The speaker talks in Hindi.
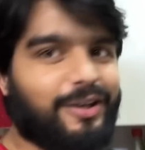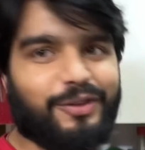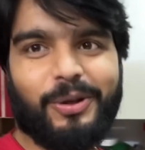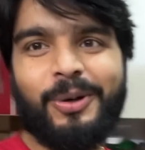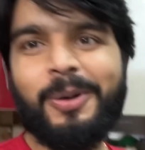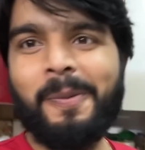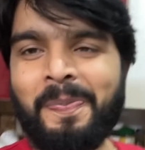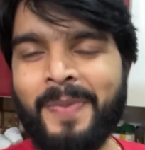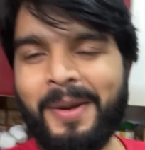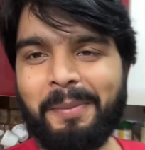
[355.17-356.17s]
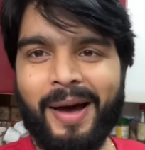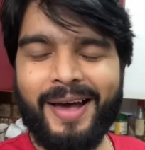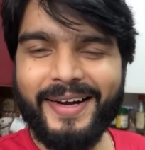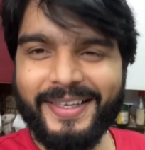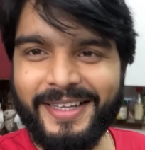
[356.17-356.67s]
तो बाहर
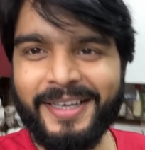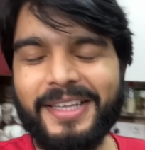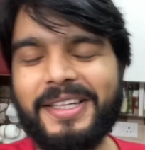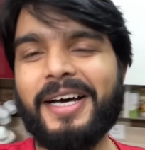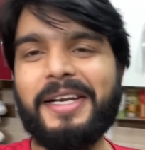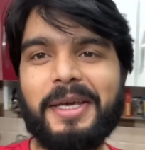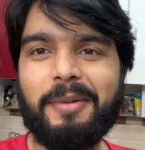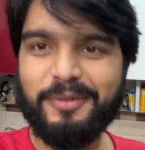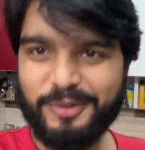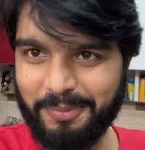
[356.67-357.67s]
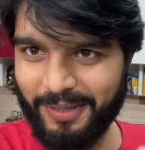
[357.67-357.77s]
का इतना गंद खाने के बाद मुझे